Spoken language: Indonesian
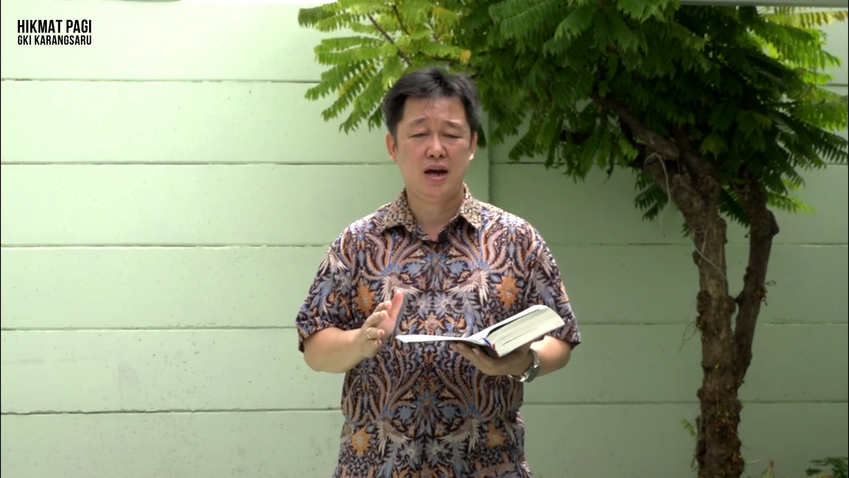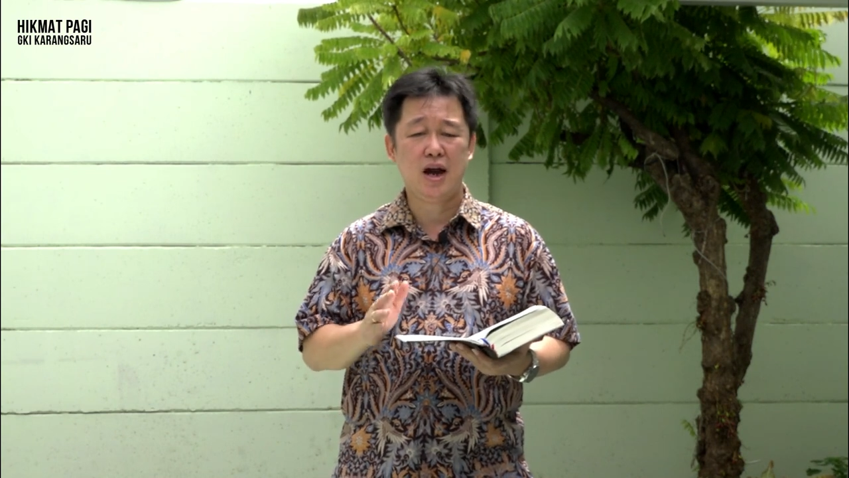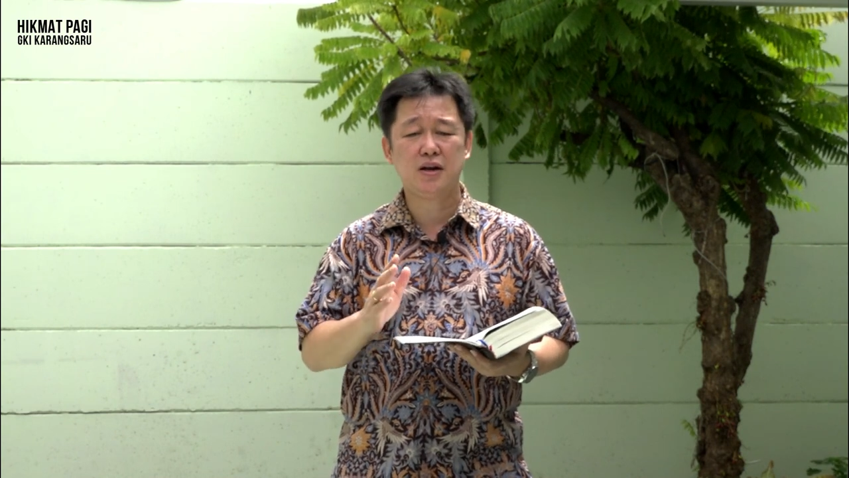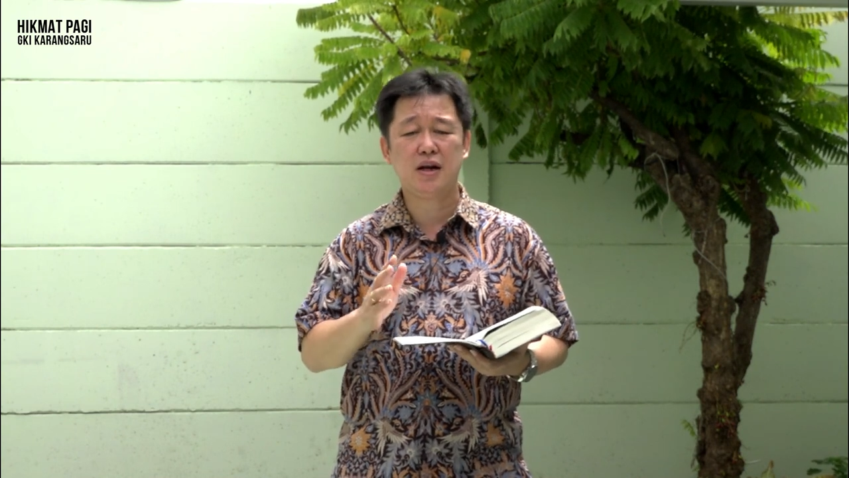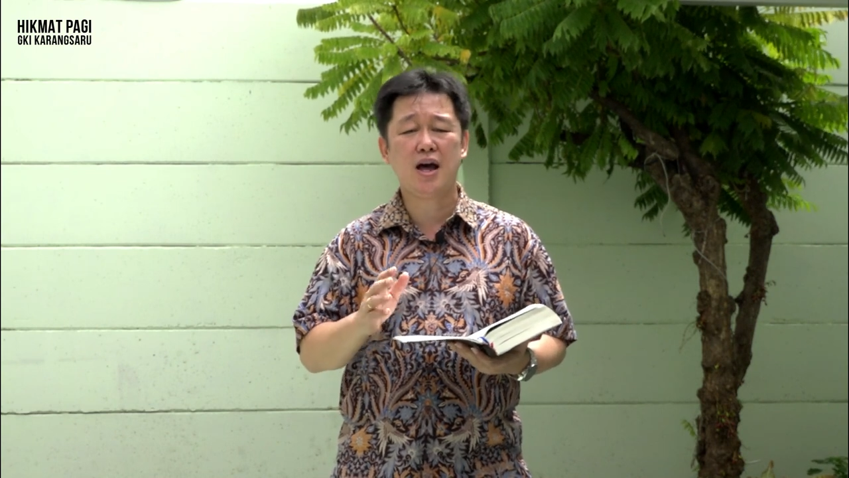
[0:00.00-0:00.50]

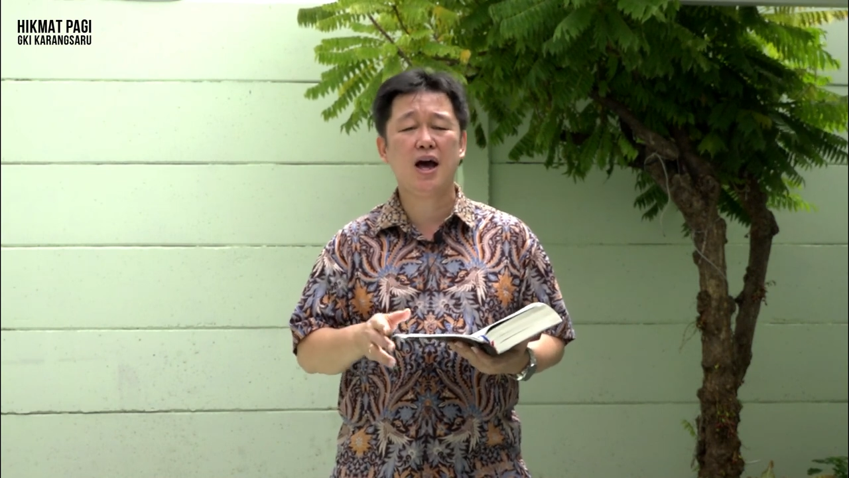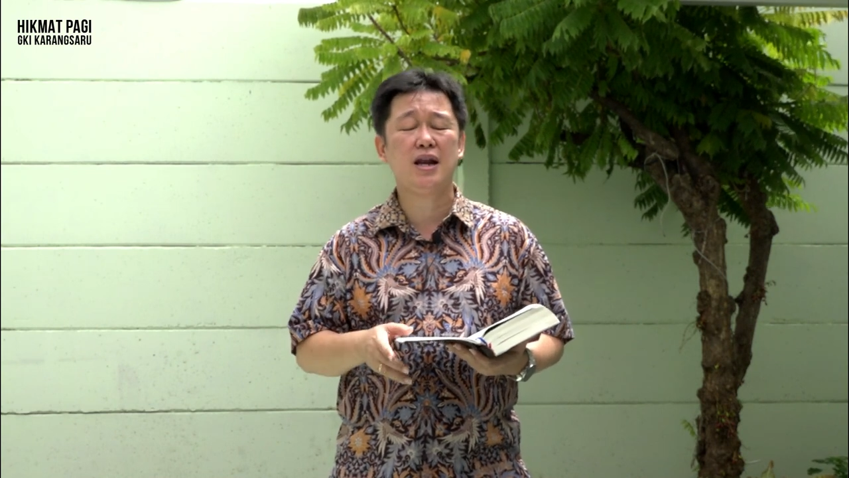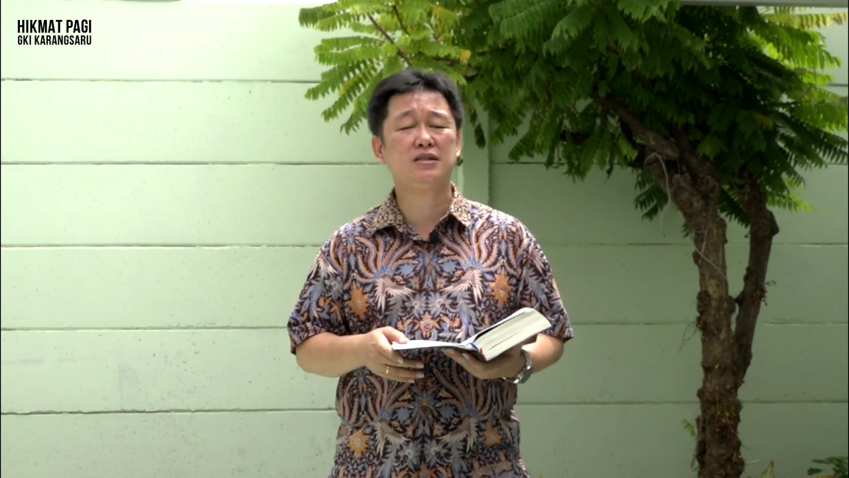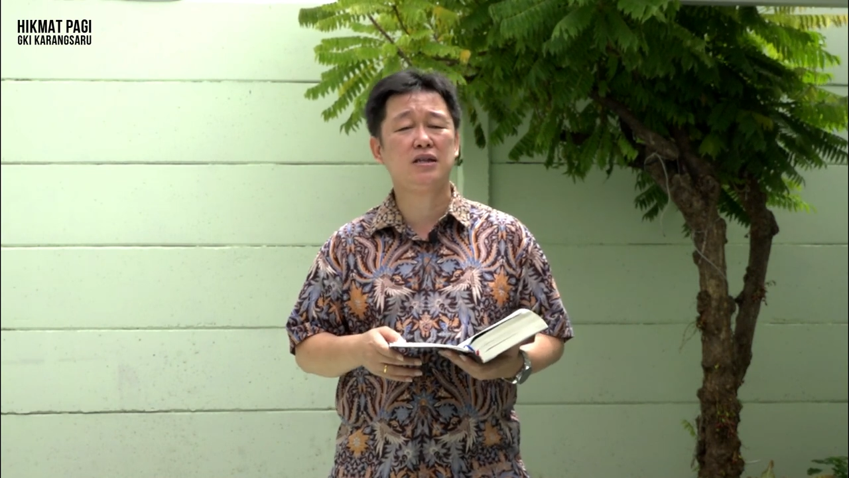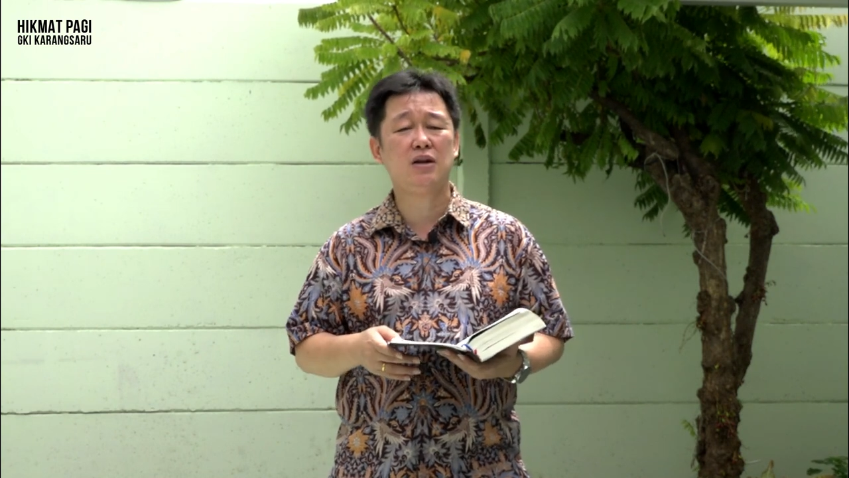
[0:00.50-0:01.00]
adalah
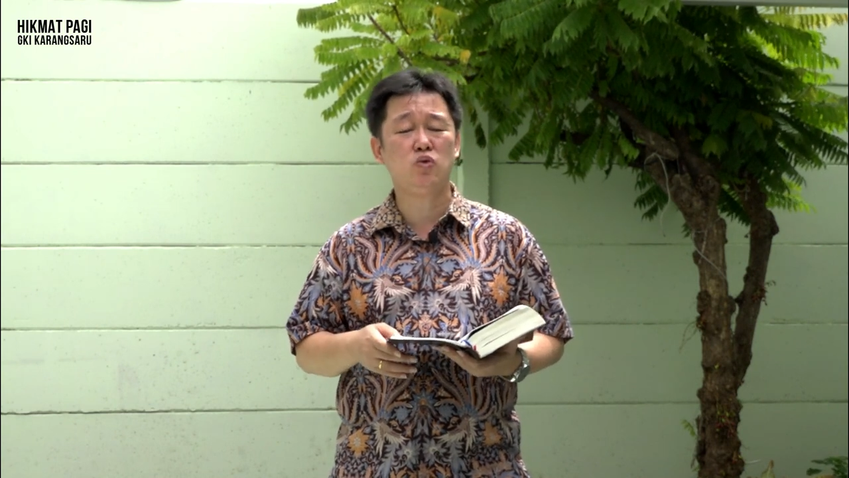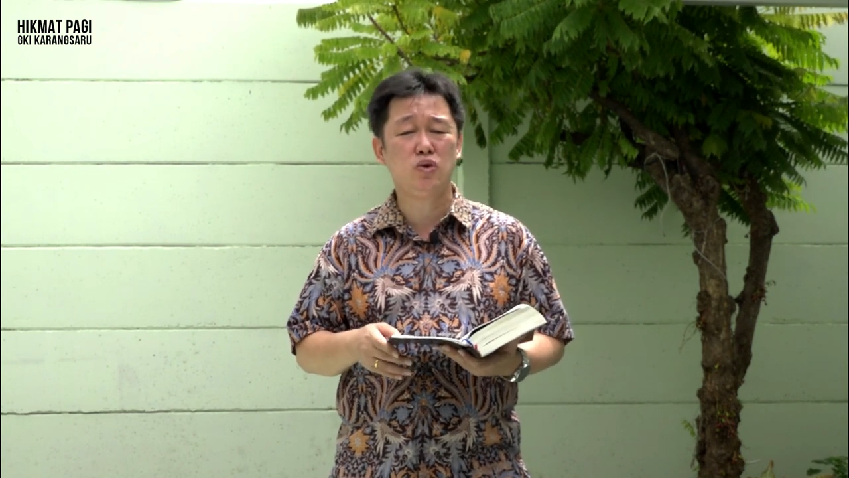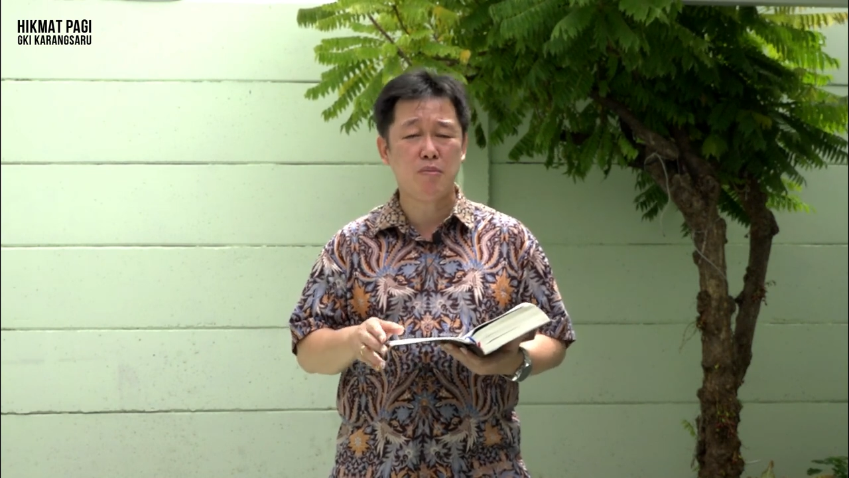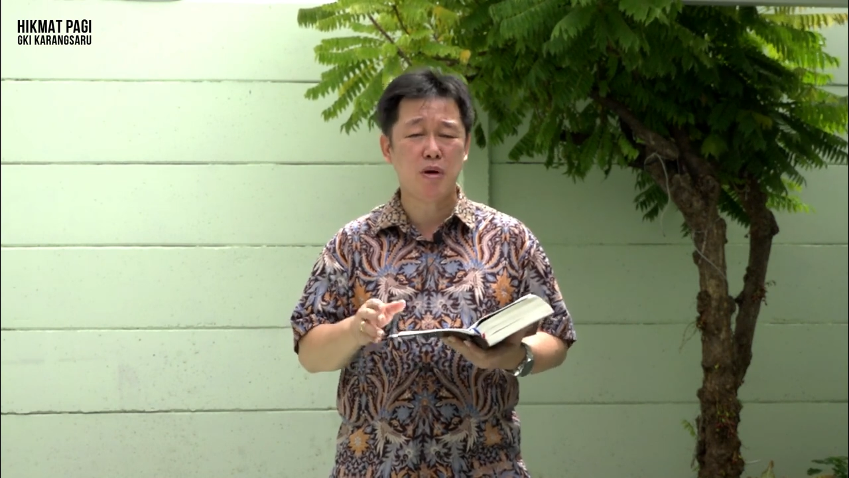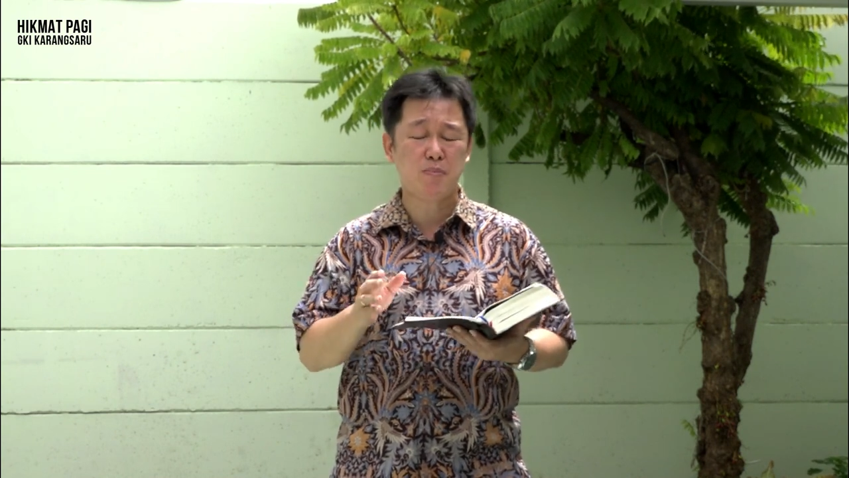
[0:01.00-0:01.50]
alasan
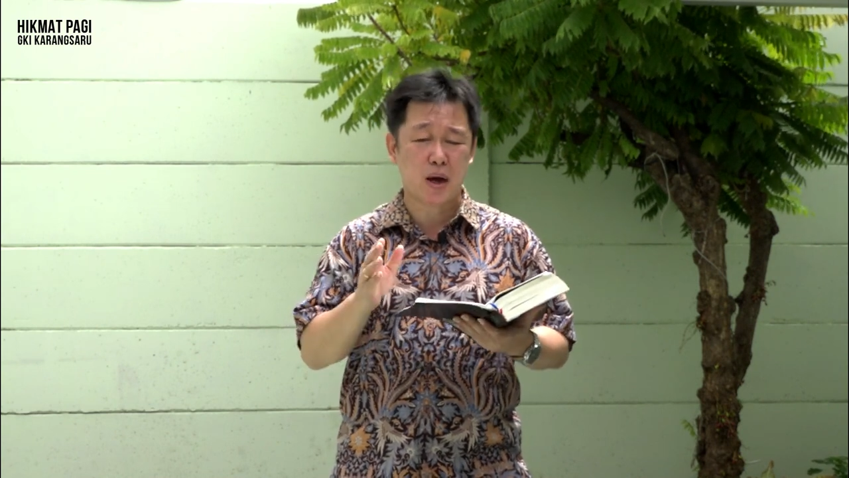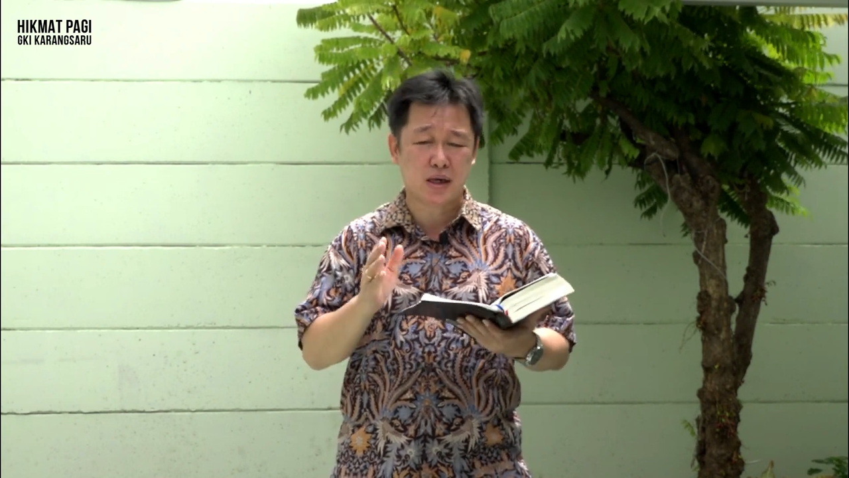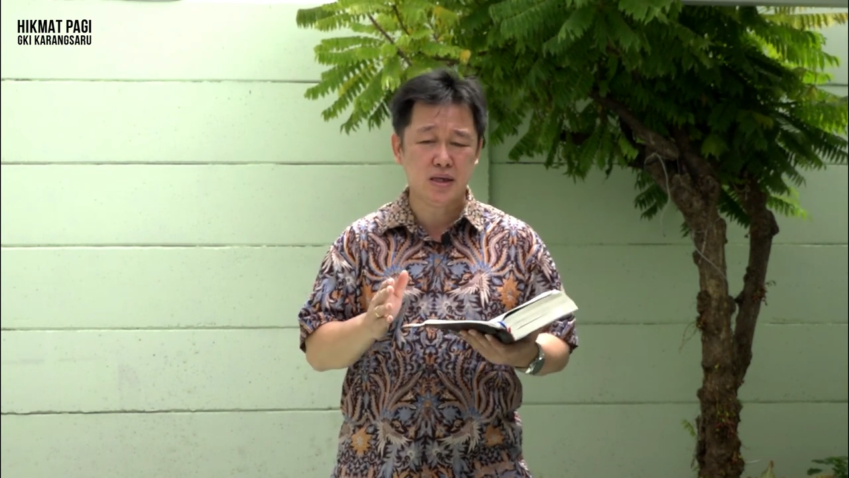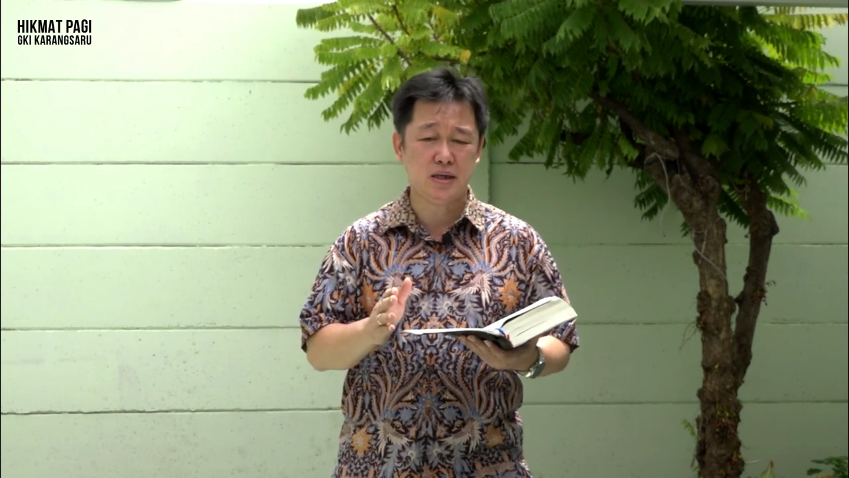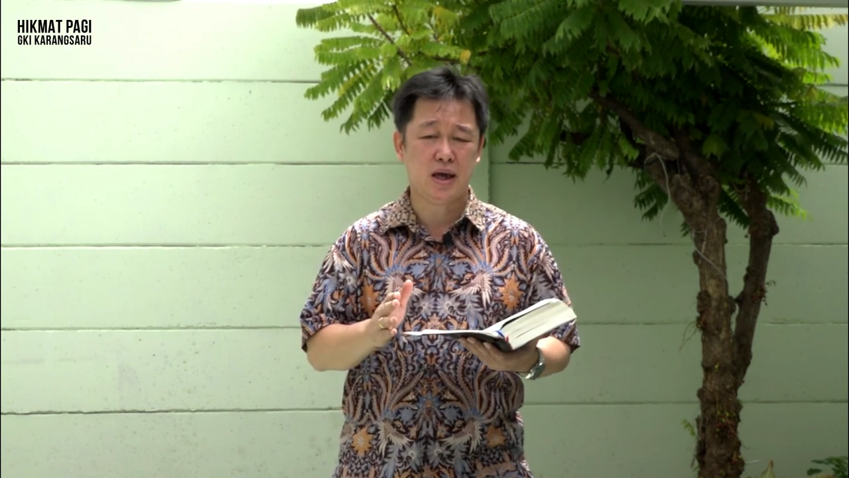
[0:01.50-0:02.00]
utama
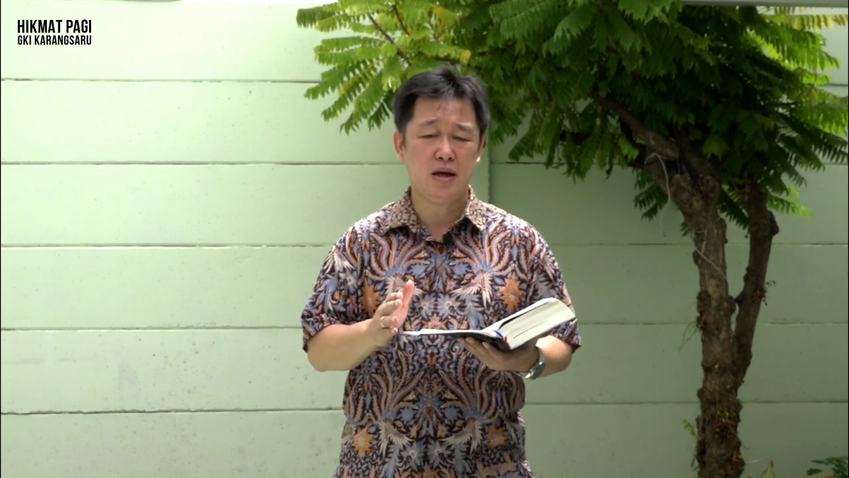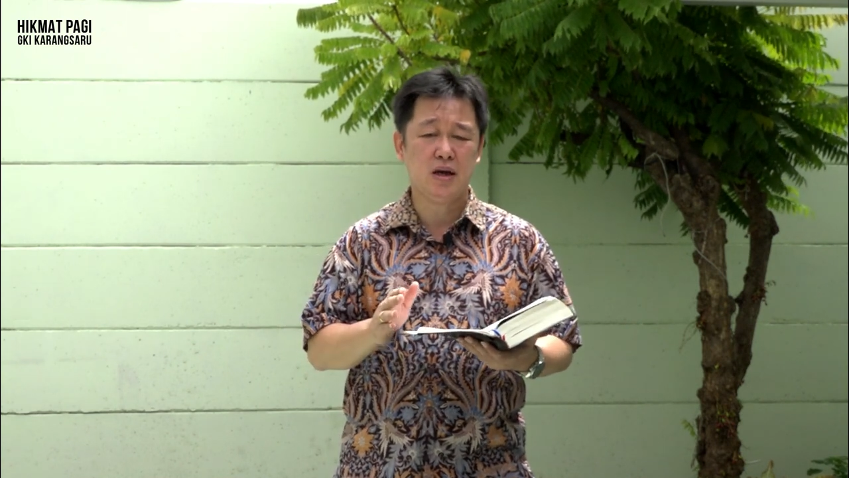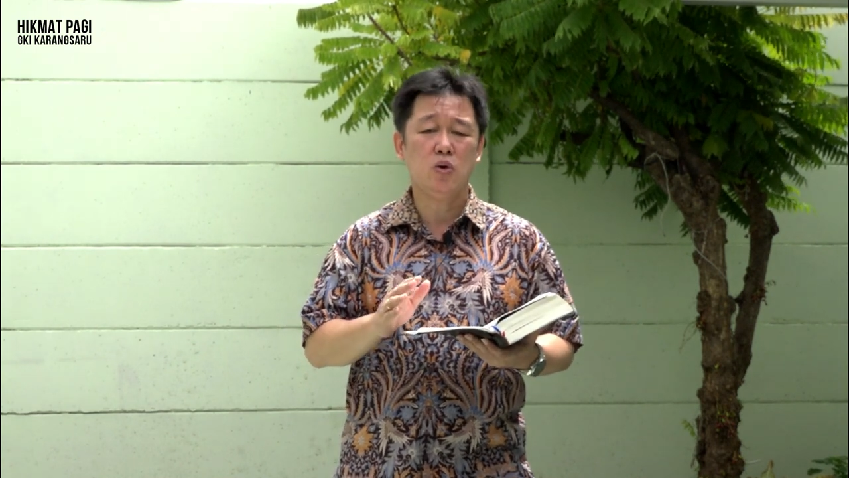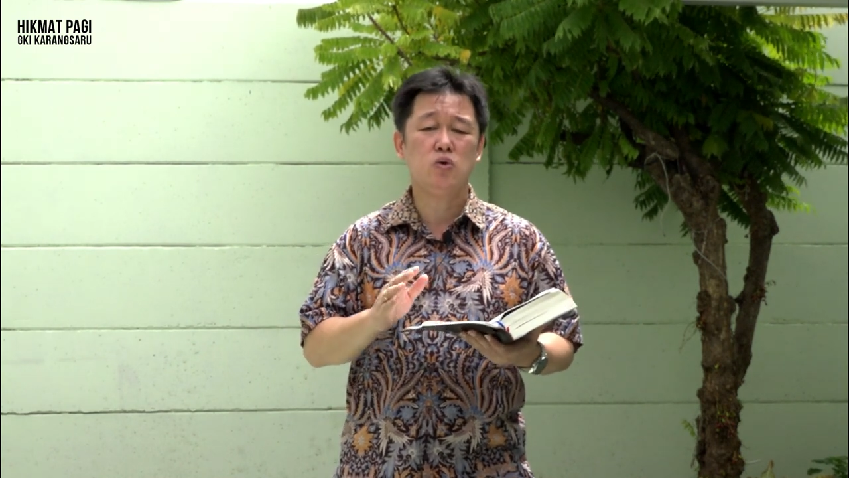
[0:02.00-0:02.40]
baginya